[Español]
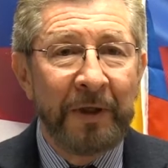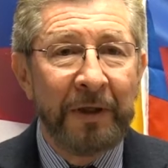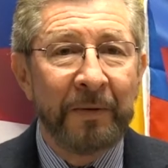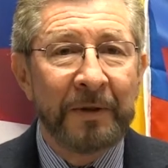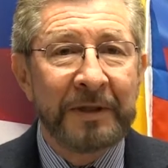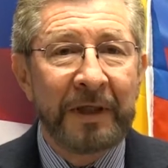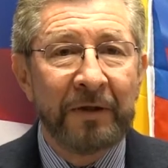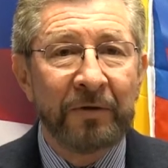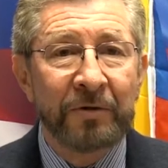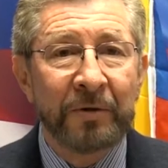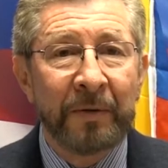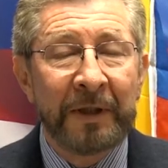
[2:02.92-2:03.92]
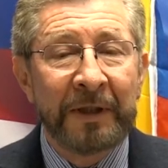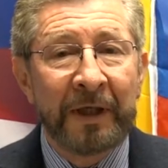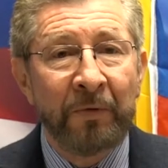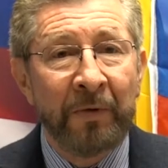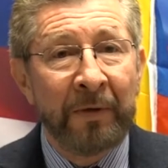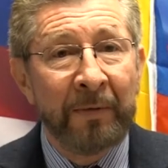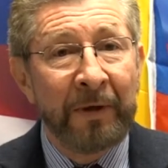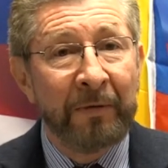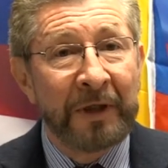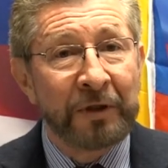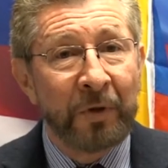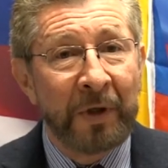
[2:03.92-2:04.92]
1999 había
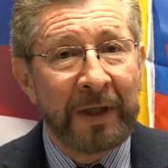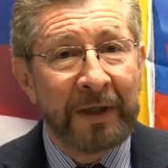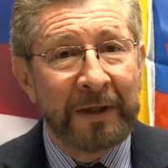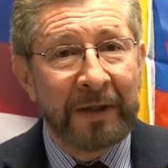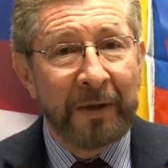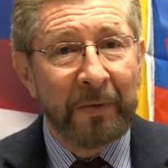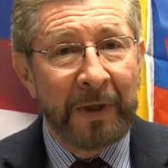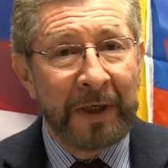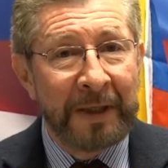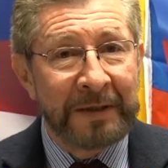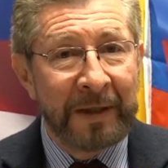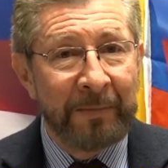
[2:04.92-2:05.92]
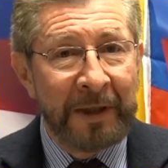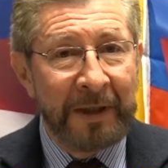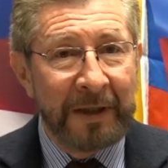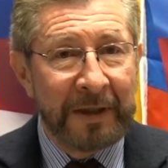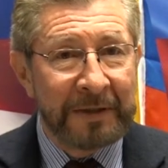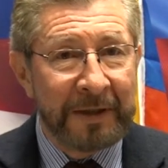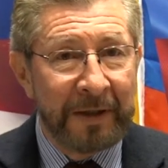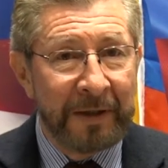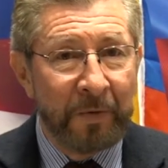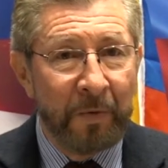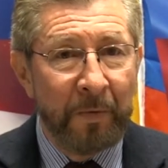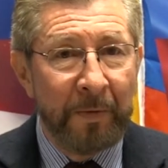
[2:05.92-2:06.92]
una sola dictadura en las Américas, la
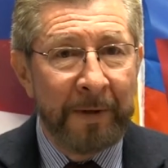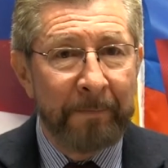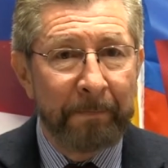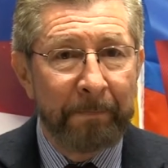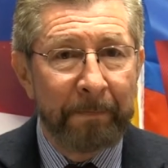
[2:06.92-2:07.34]
de Cuba.